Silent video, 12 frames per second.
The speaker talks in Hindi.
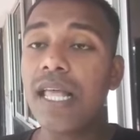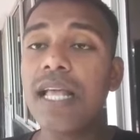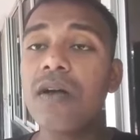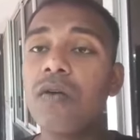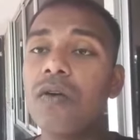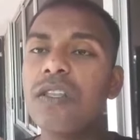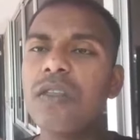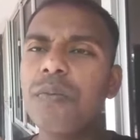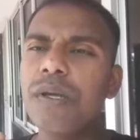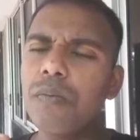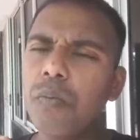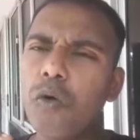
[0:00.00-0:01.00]
नहीं करोगे तो
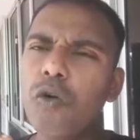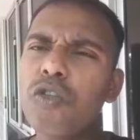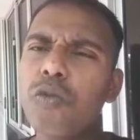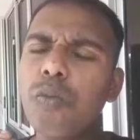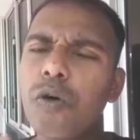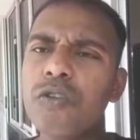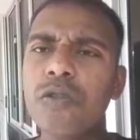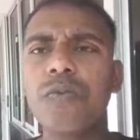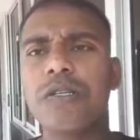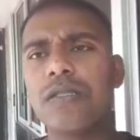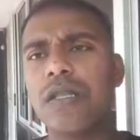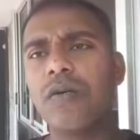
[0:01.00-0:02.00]
फिर बहुत बहुत
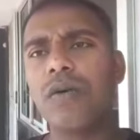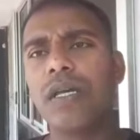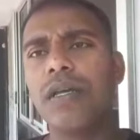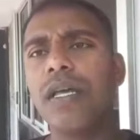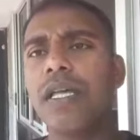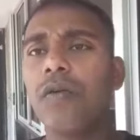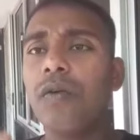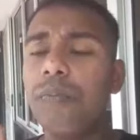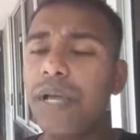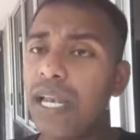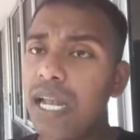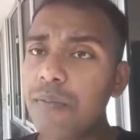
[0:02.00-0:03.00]
पछताओगे क्योंकि
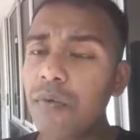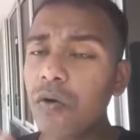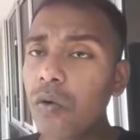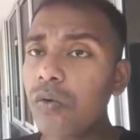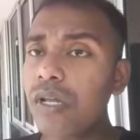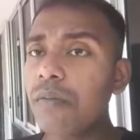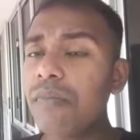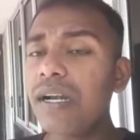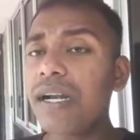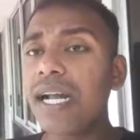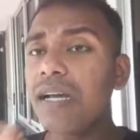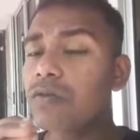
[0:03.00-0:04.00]
पहले आपको नौकरी
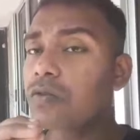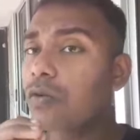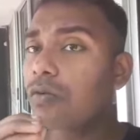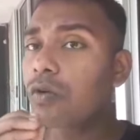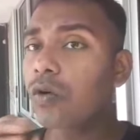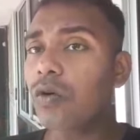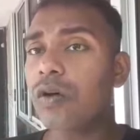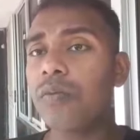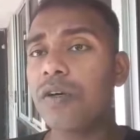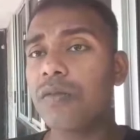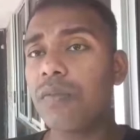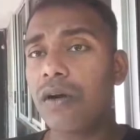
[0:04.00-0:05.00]
मिल रहा है उसको ठोकर
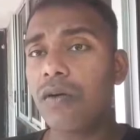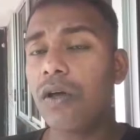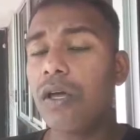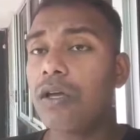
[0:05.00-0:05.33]
मत मारो